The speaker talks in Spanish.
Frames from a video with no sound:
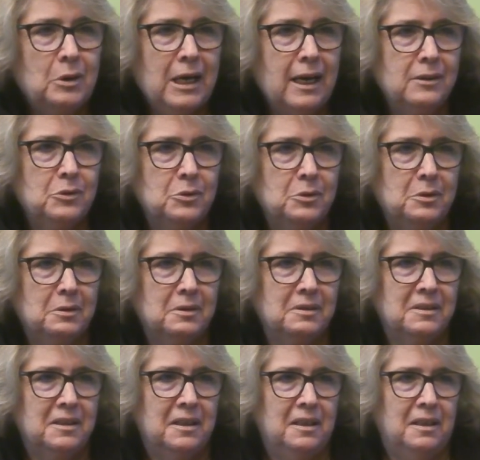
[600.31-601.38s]

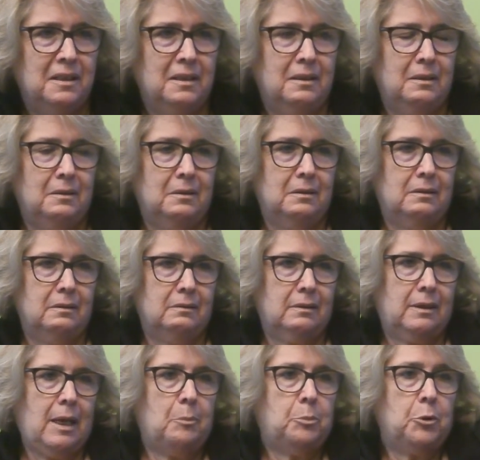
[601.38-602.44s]
casos
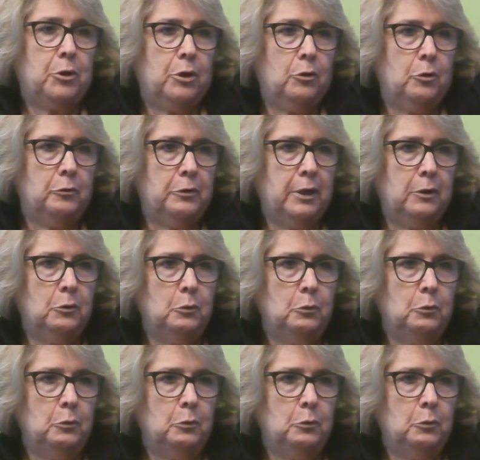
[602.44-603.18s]
que ha podido ver